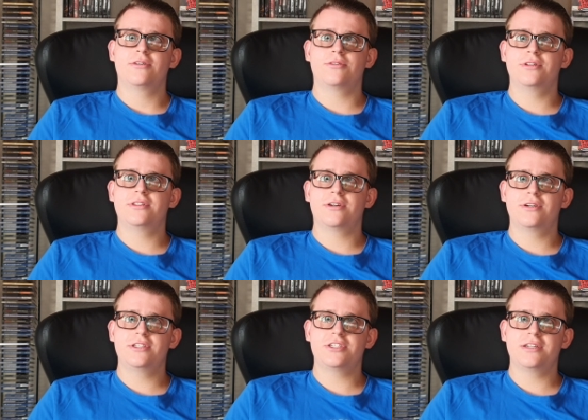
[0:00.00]
Und
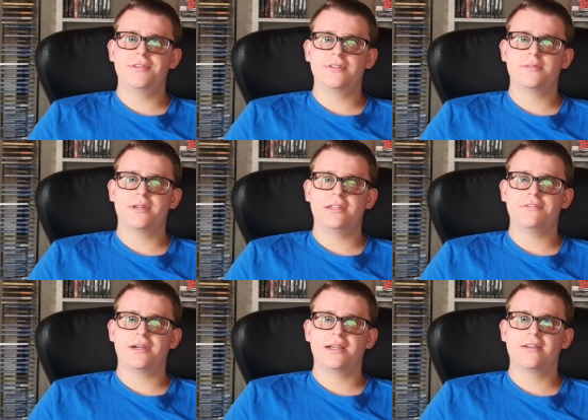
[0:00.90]
heute stellen wir uns mal die
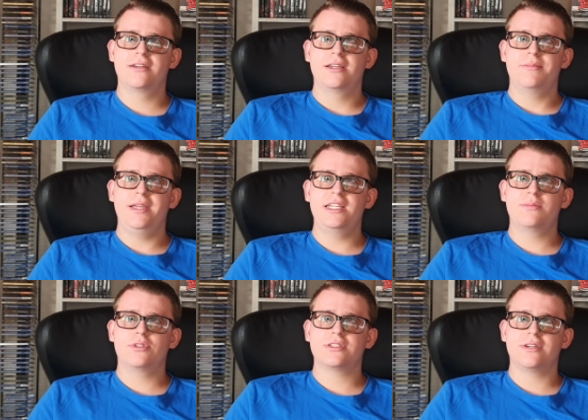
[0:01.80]
Frage,
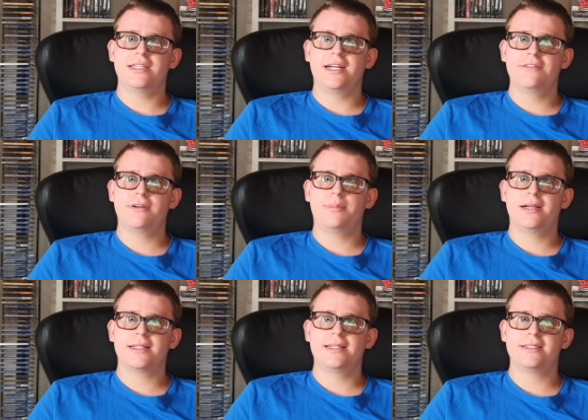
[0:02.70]
Mediabooks original
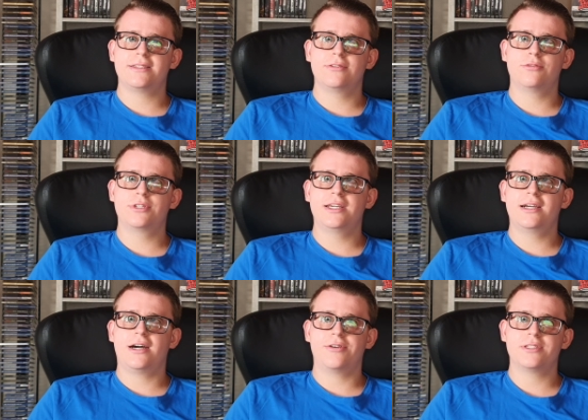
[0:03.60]
verpackt lassen
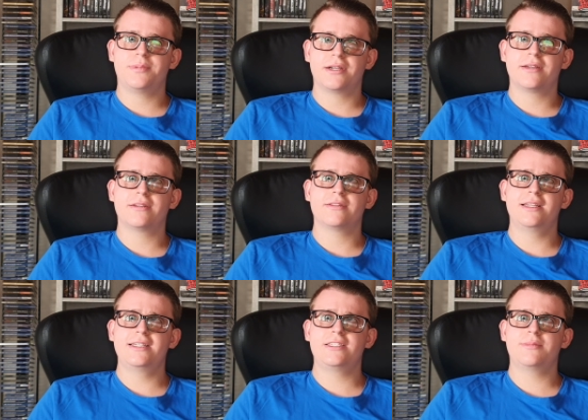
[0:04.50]
oder auspacken.
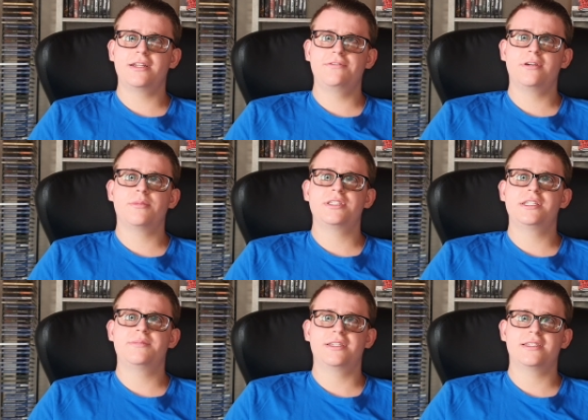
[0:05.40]
Gleich zum Anfang möchte
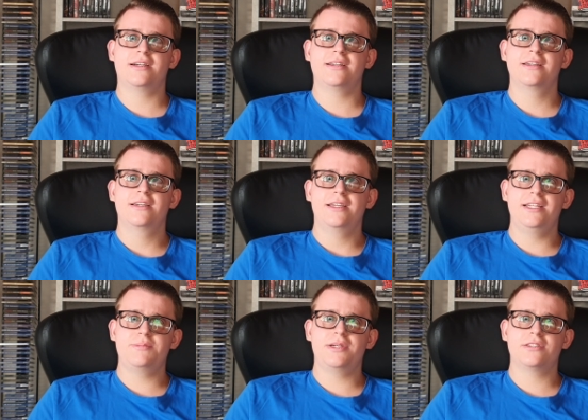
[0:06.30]
ich mal sagen,
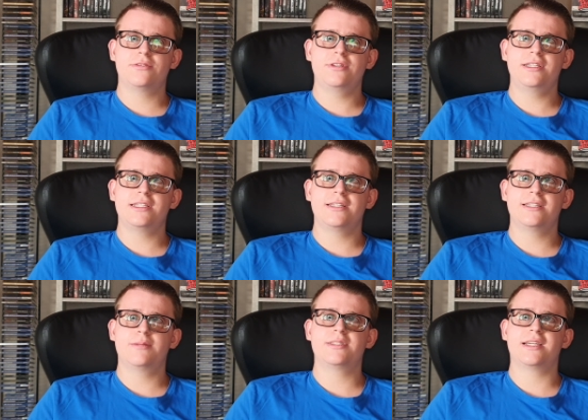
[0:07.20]
ich persönlich
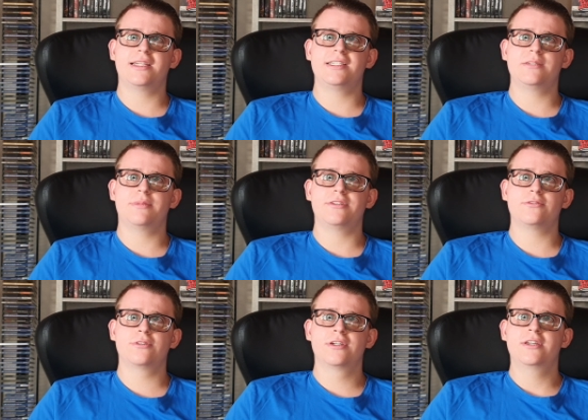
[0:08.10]
handhabe es eigentlich immer
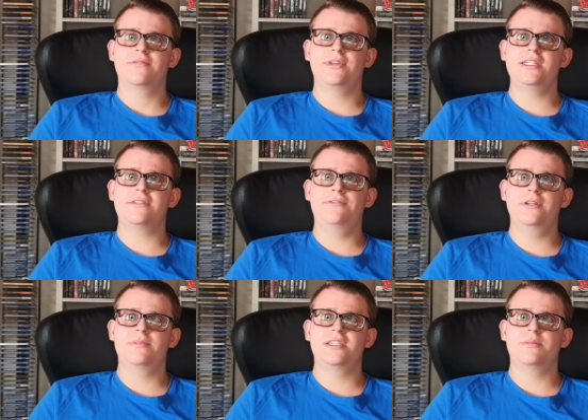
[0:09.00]
so. Wenn ich einen
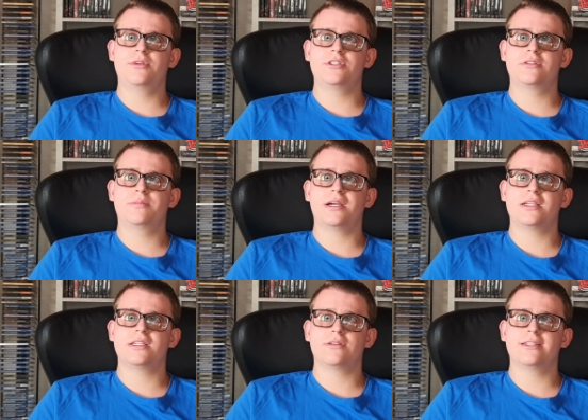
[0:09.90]
Film sehen möchte, packe
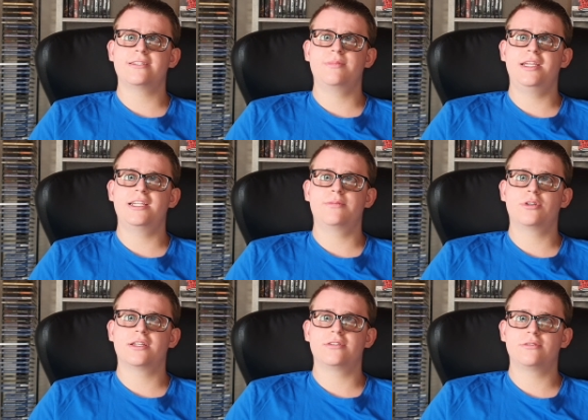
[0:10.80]
ich auch das
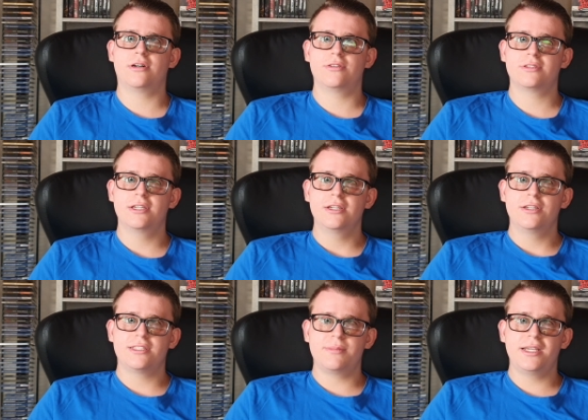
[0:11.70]
Mediabook dazu aus.
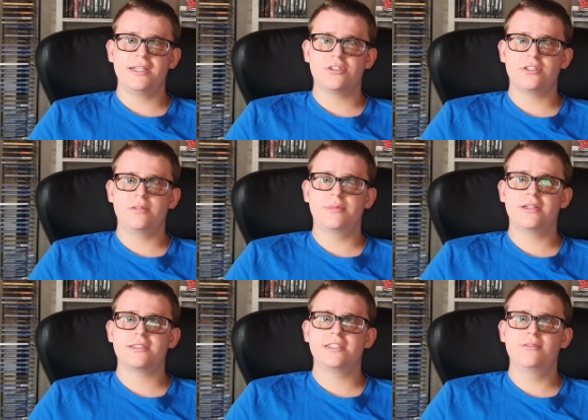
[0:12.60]
Ich sammle eigentlich schon
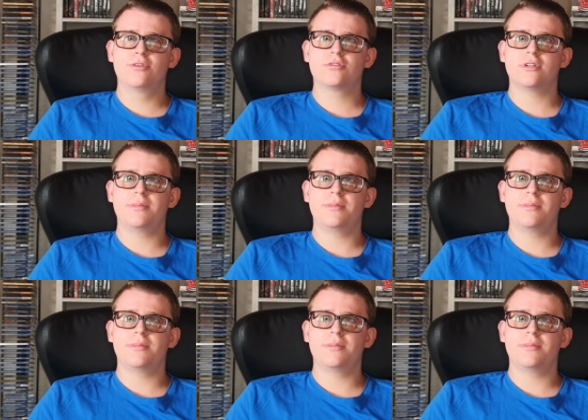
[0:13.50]
immer Steelbooks oder